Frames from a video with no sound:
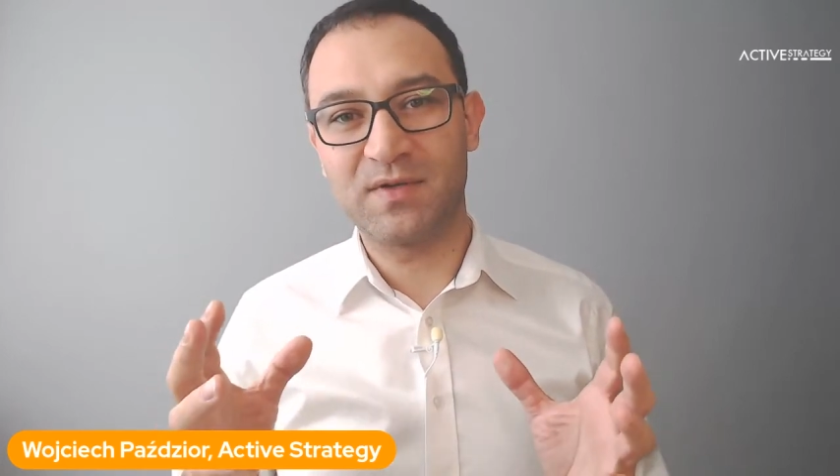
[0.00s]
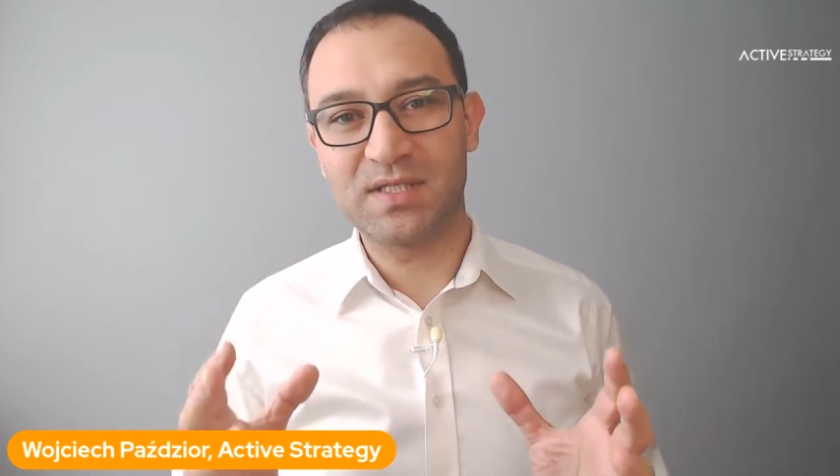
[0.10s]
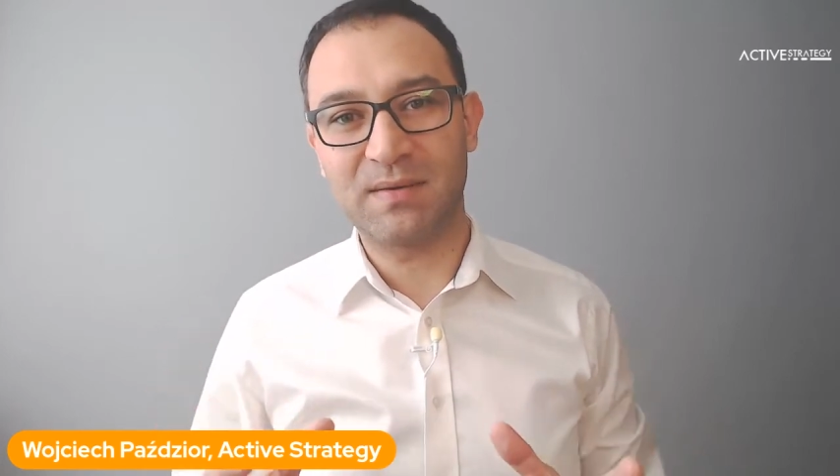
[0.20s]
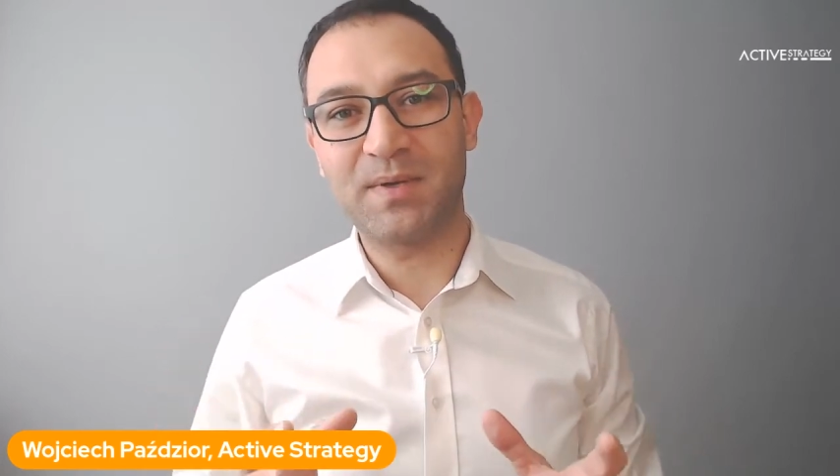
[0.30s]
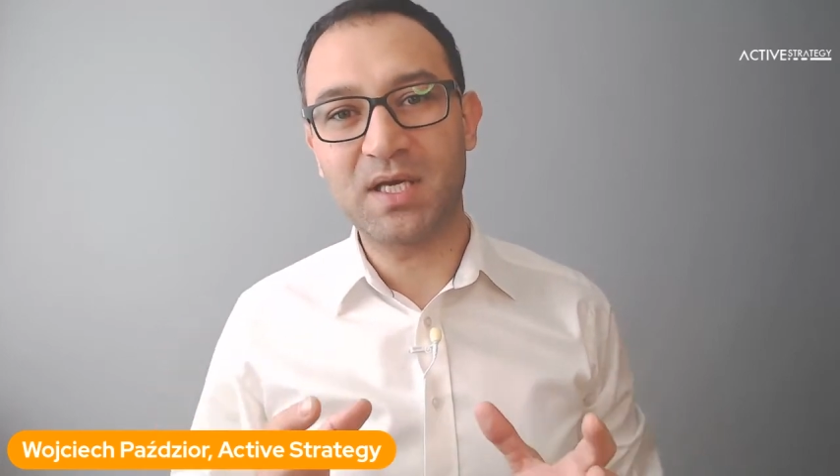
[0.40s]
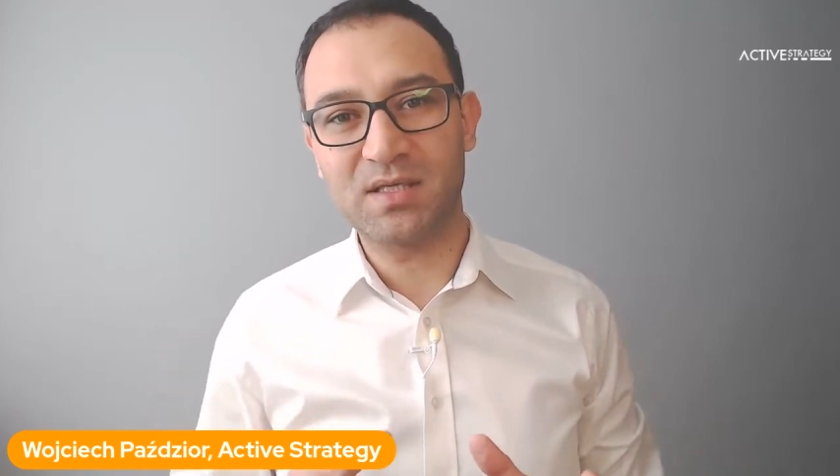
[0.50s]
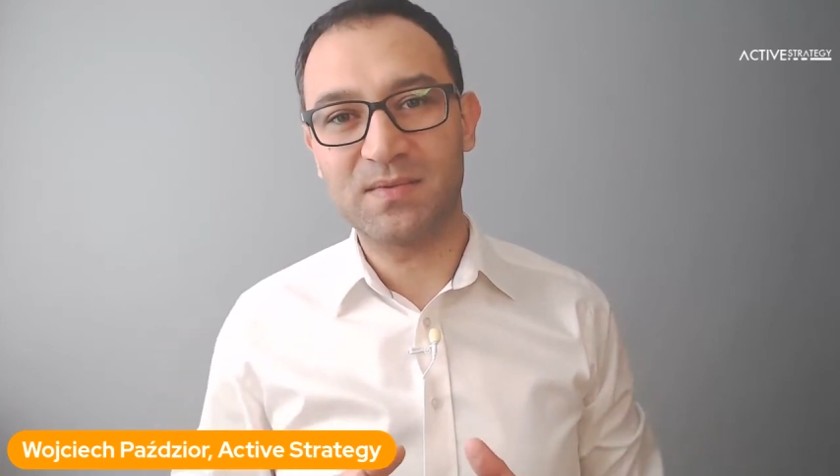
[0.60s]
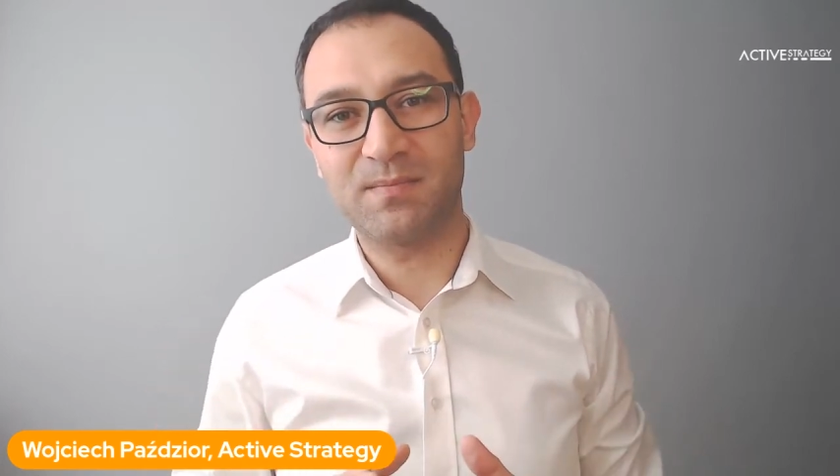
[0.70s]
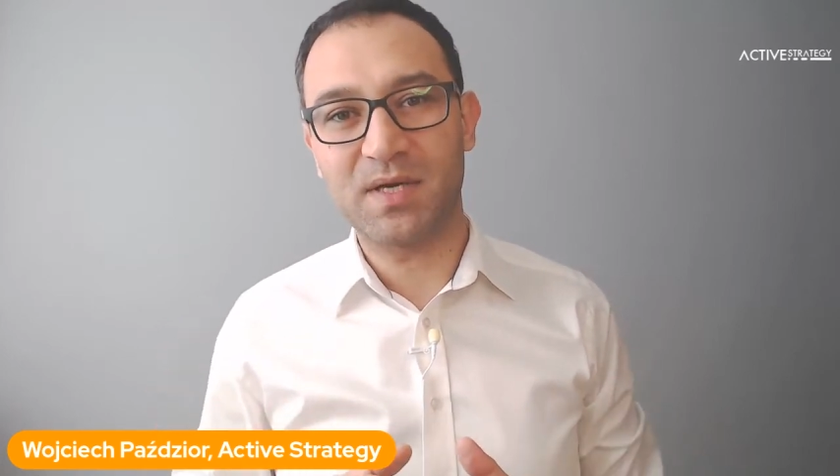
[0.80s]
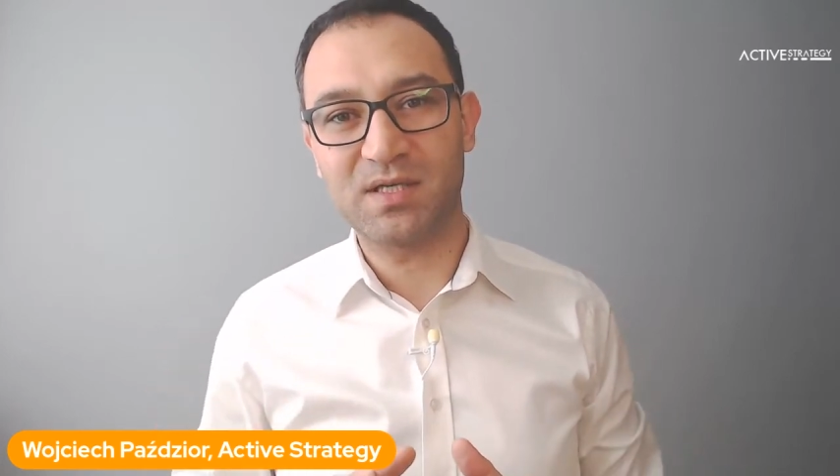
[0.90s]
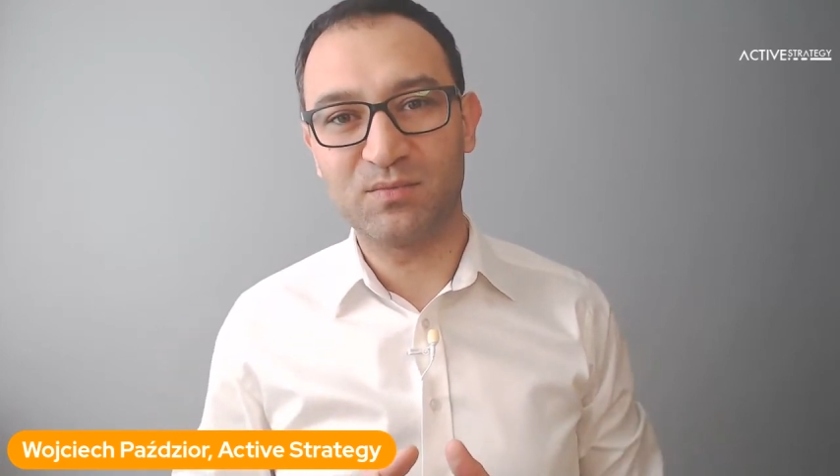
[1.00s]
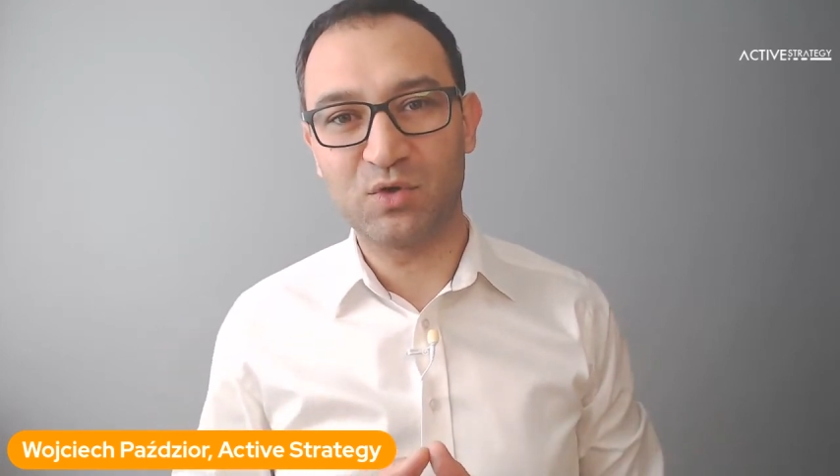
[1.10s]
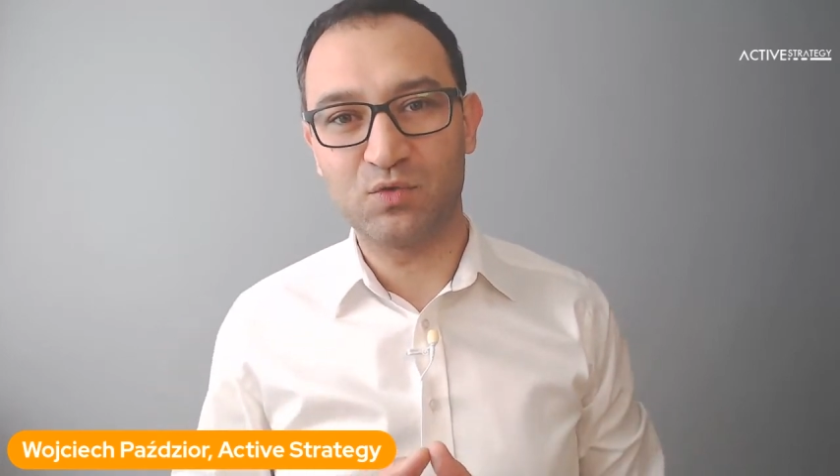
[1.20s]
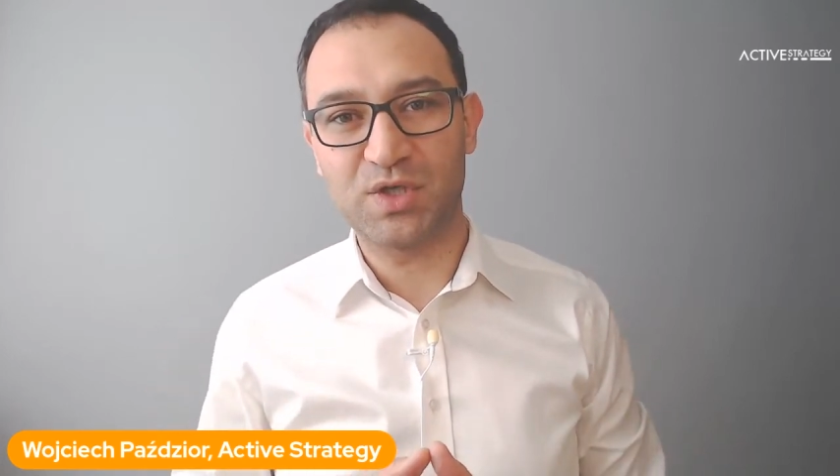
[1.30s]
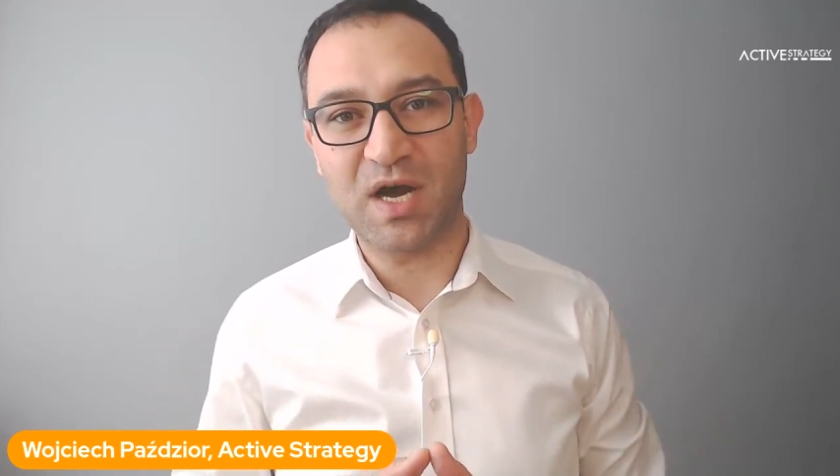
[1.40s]
więc zapraszam, zapraszam do
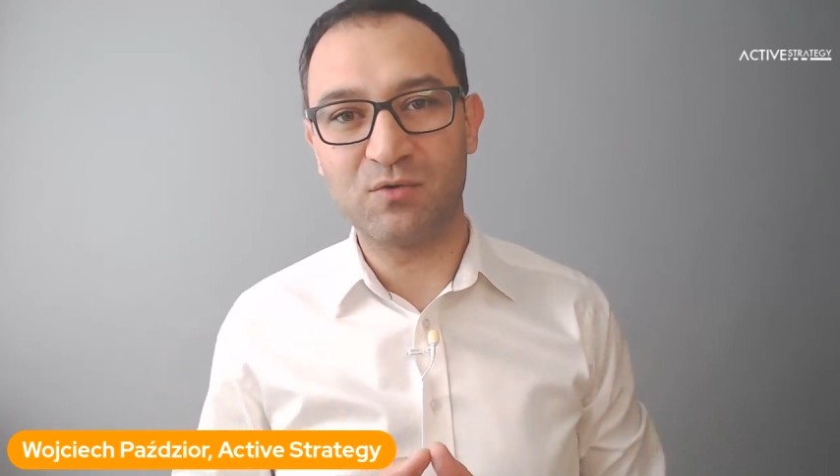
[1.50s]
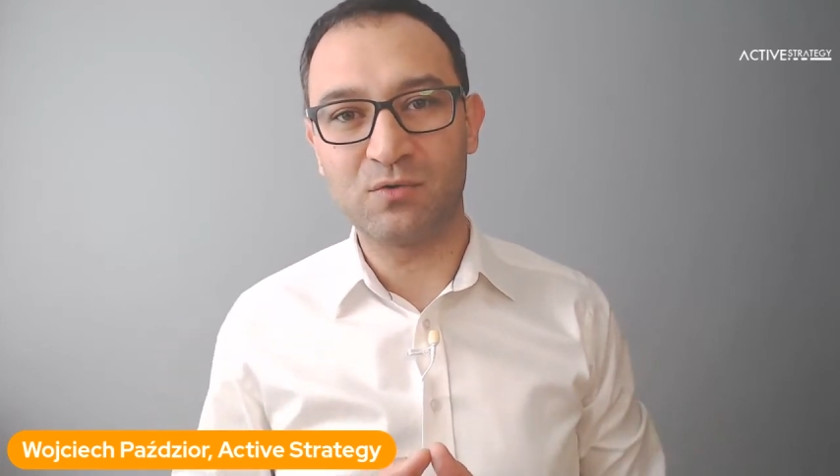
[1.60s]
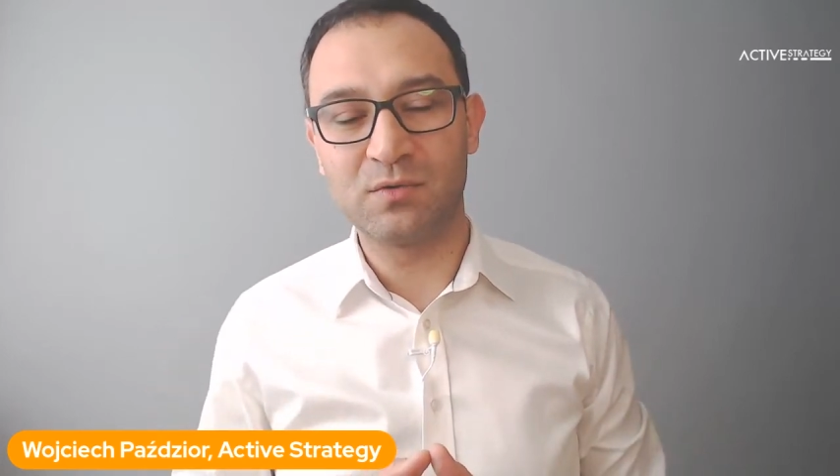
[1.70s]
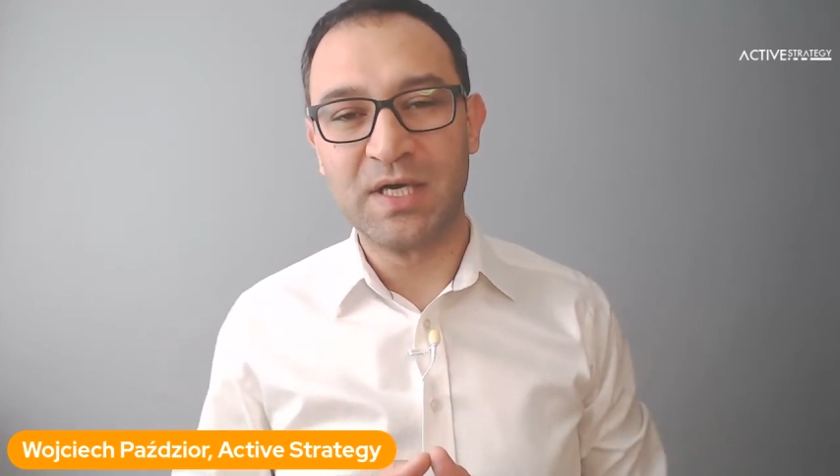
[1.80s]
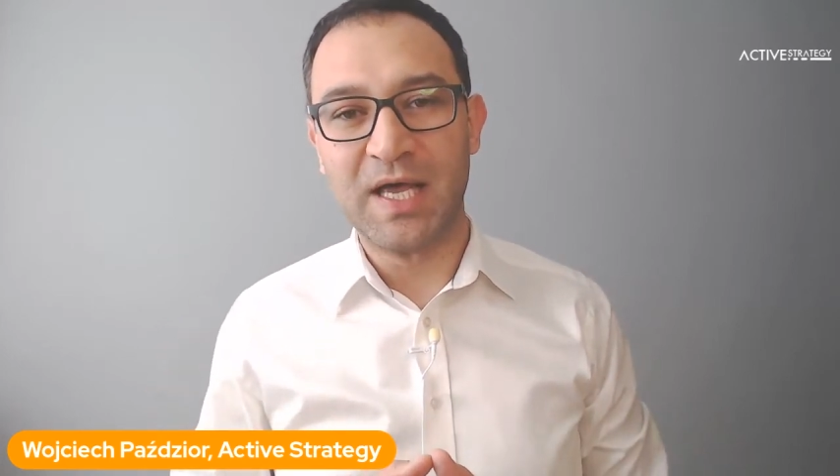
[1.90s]
udziału.